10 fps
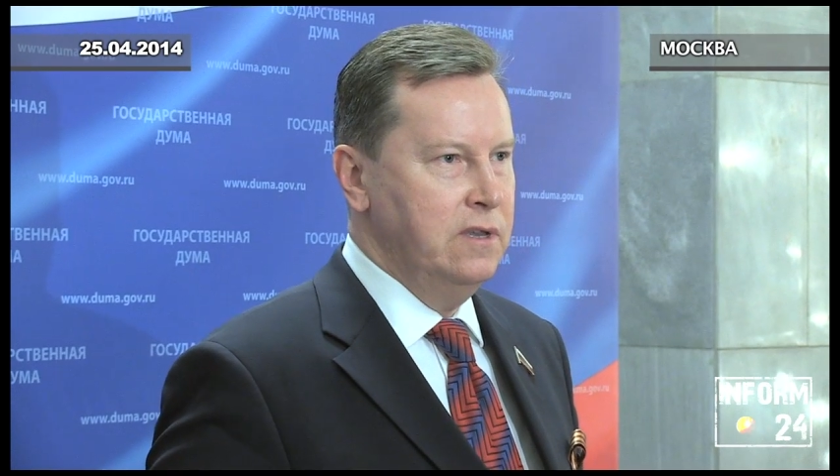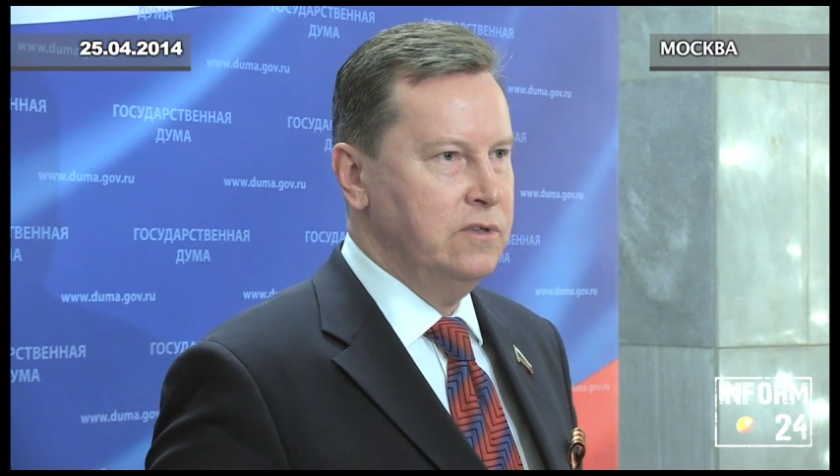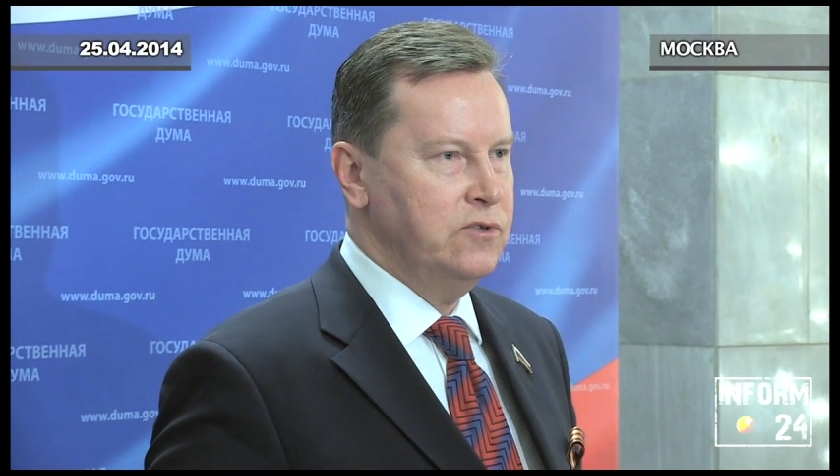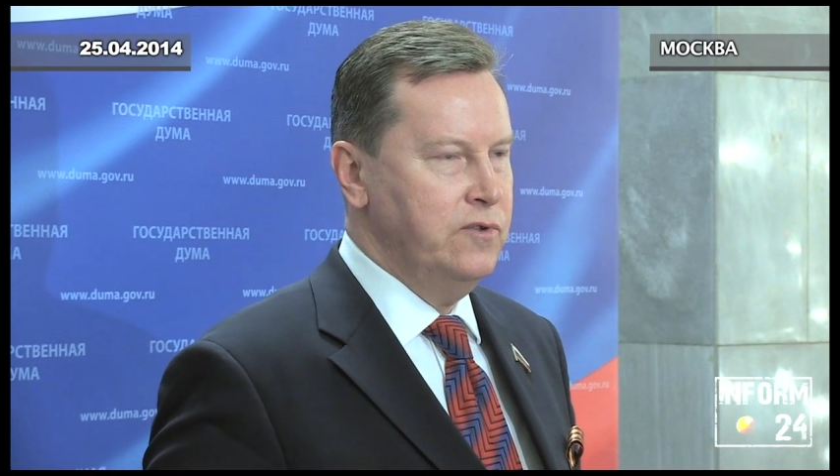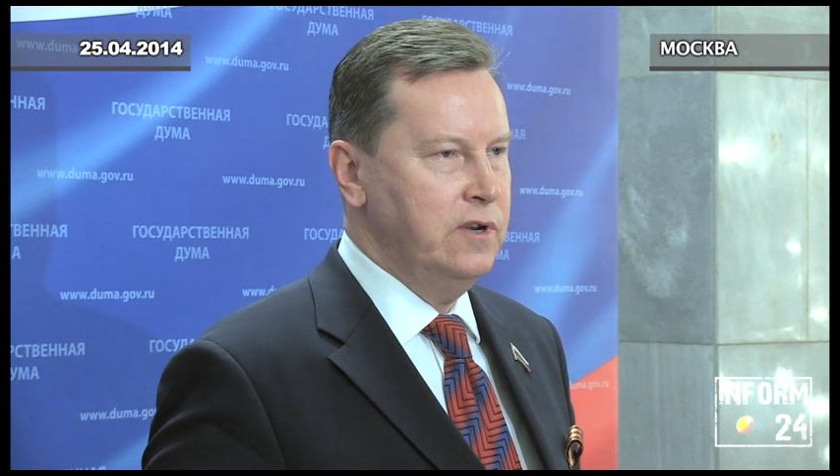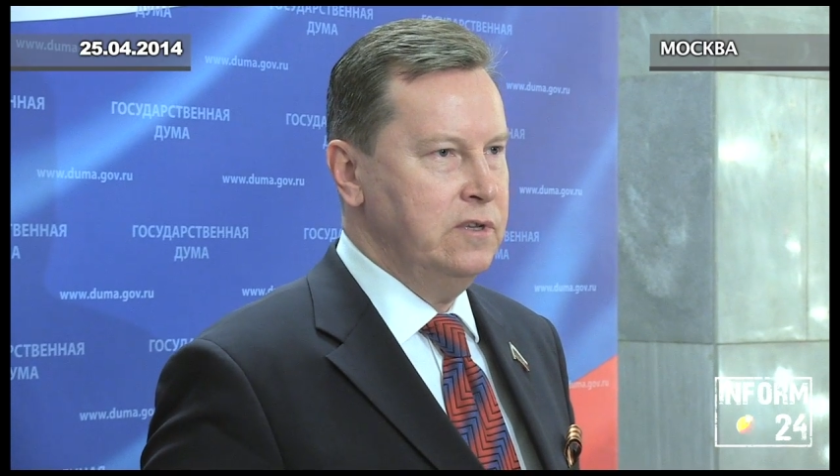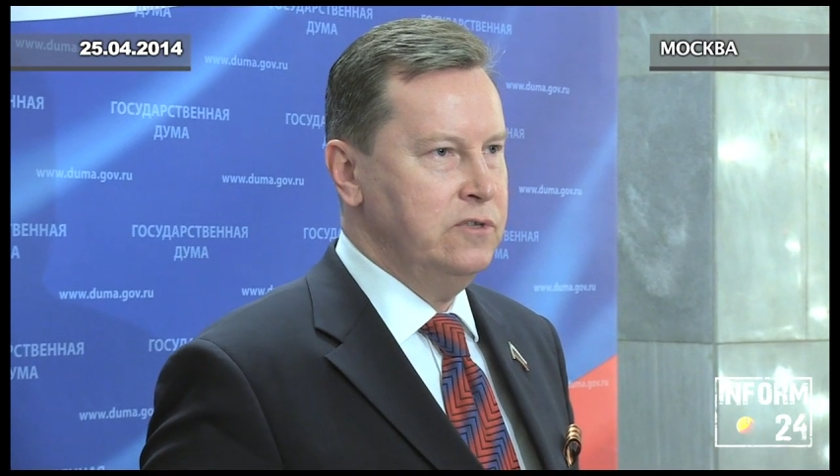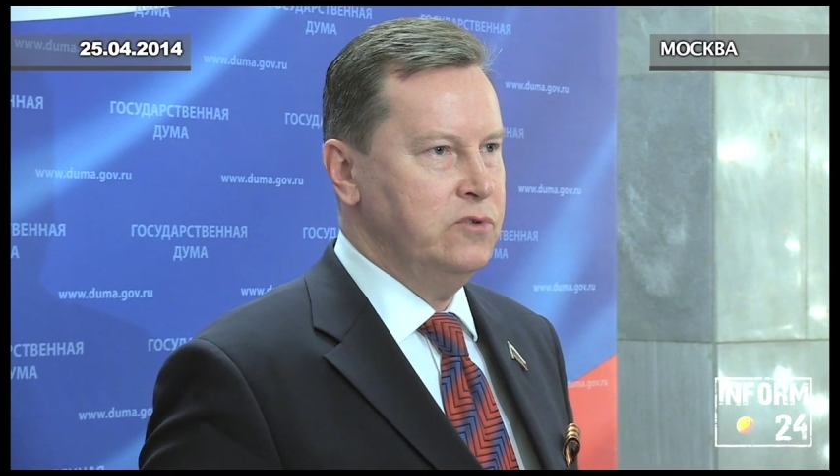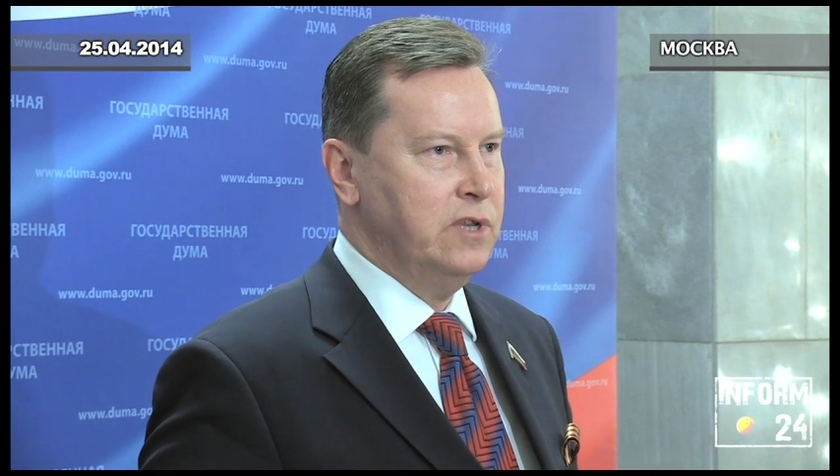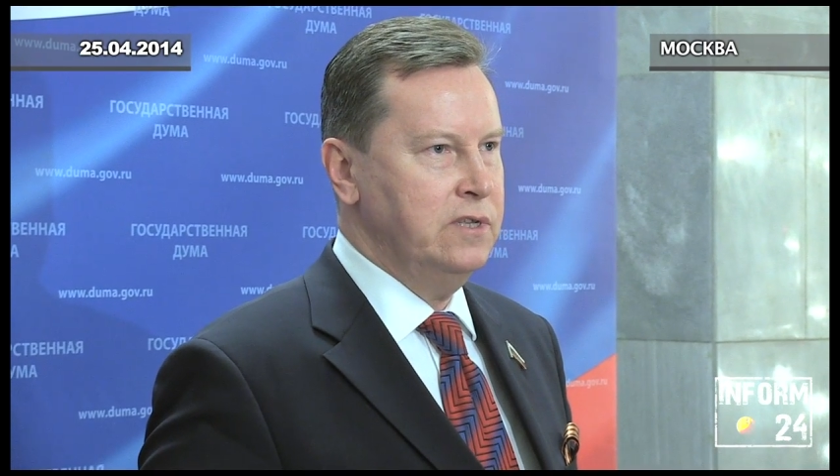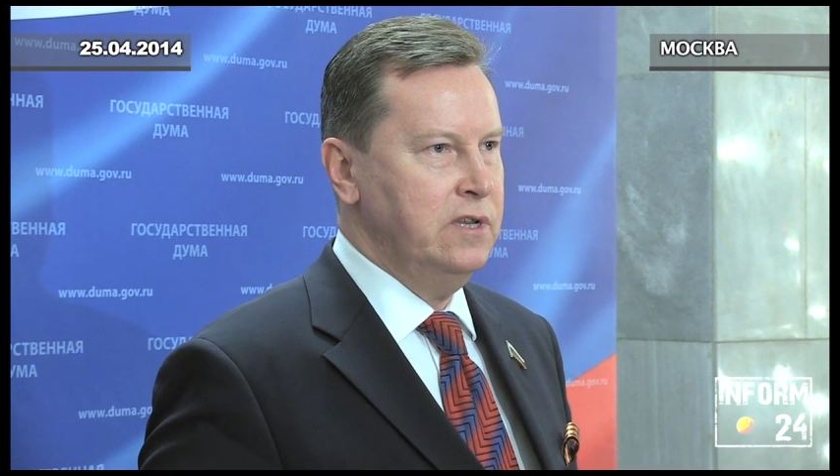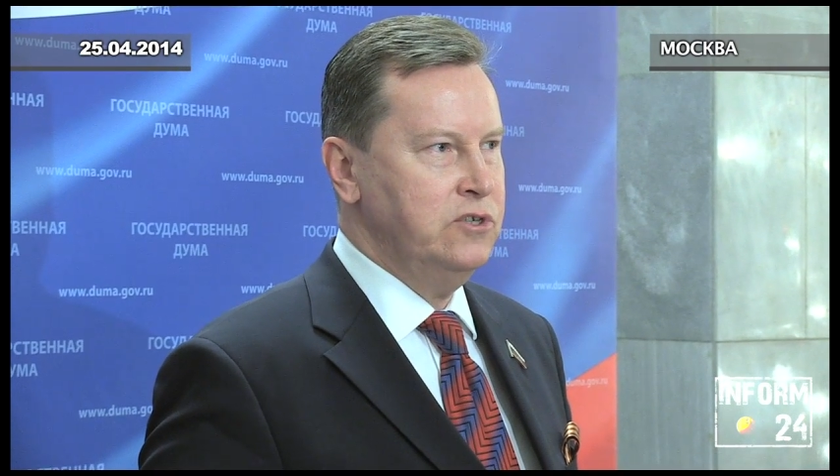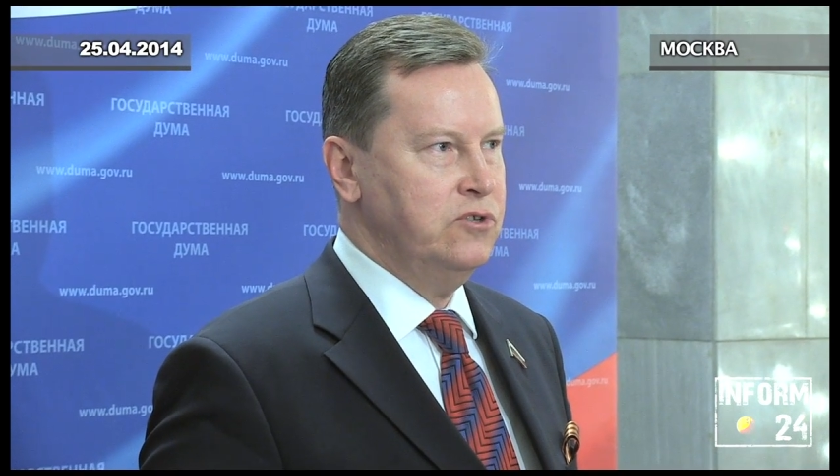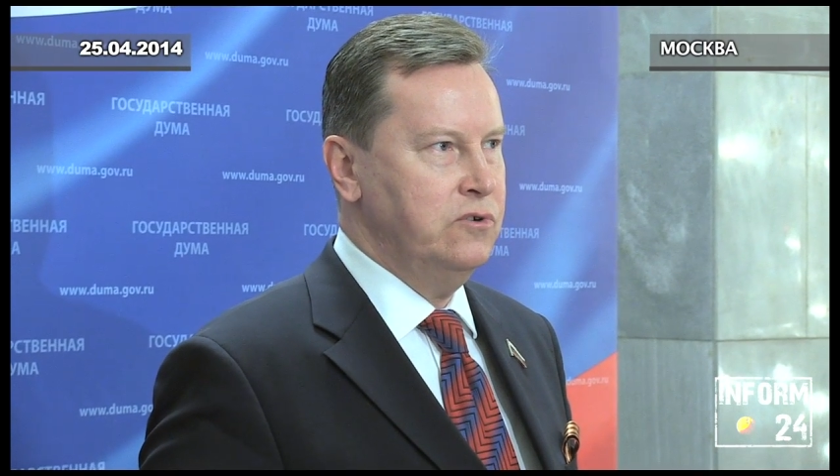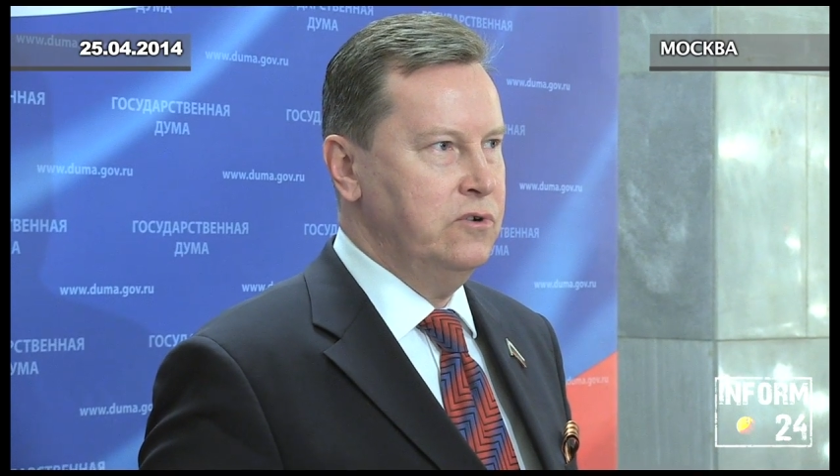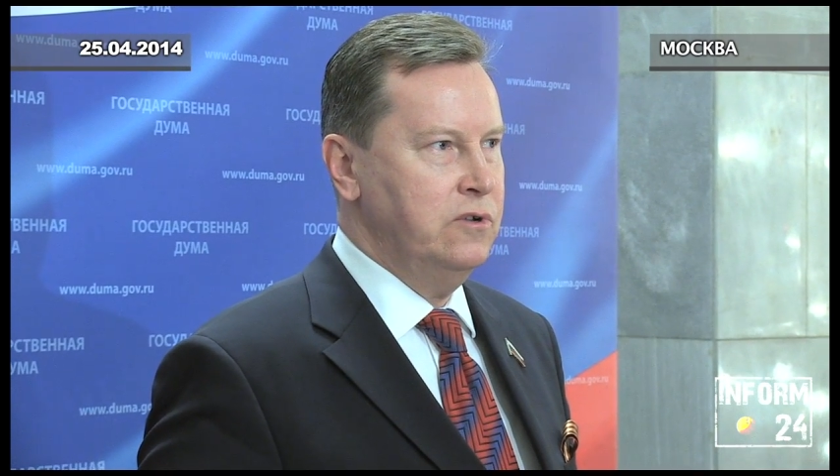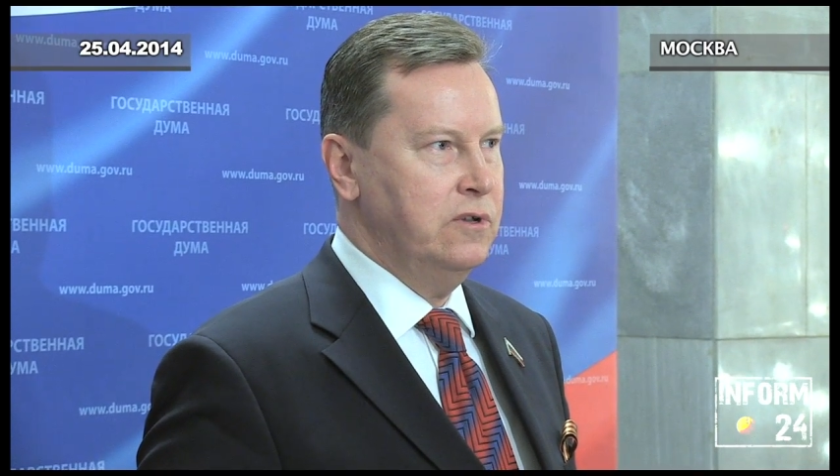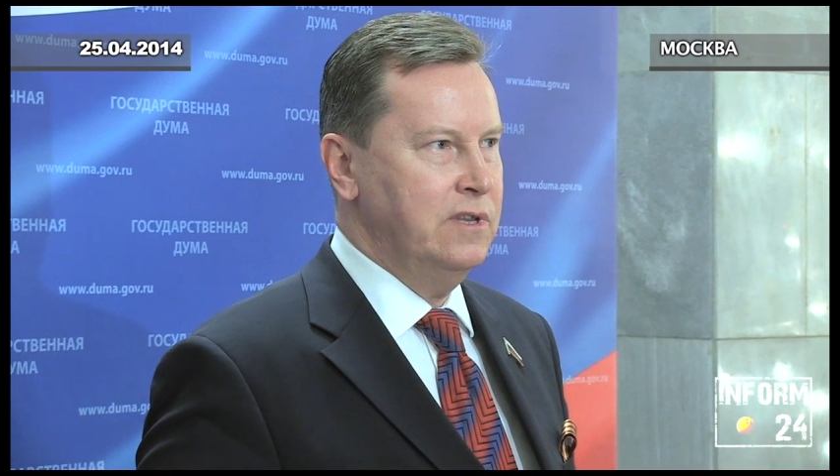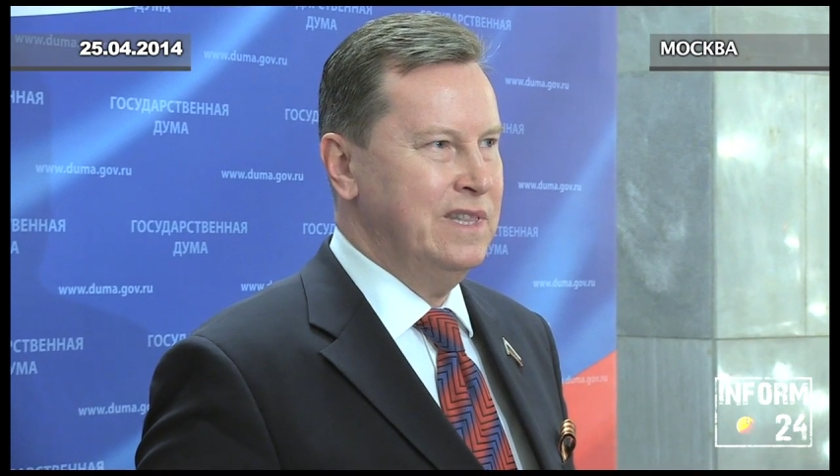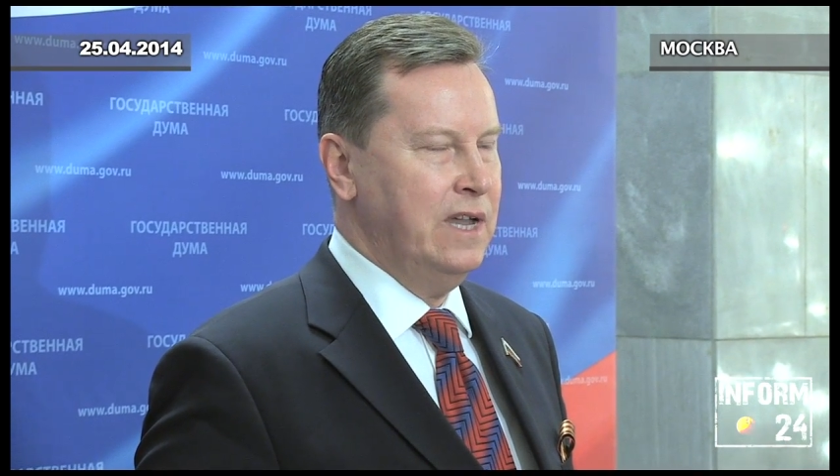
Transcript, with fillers: с уверенностью сказать, что